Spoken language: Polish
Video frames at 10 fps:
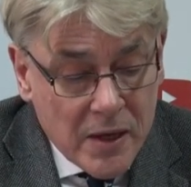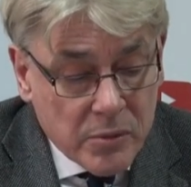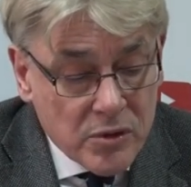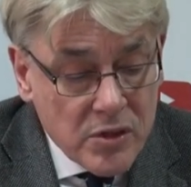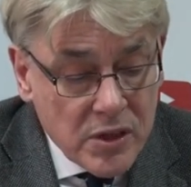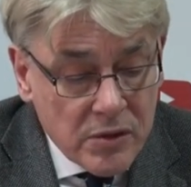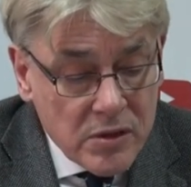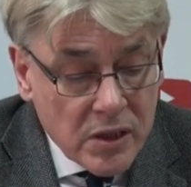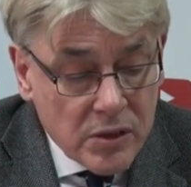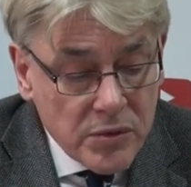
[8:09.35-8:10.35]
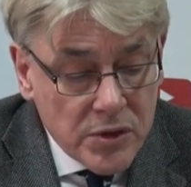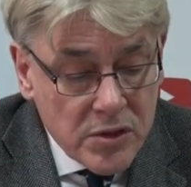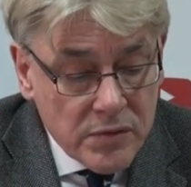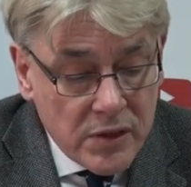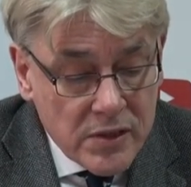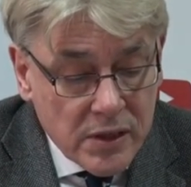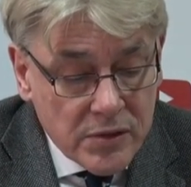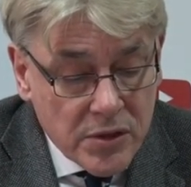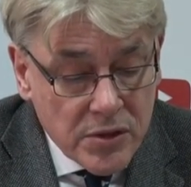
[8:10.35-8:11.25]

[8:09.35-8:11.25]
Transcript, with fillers: Pozostając na gruncie cywilizacji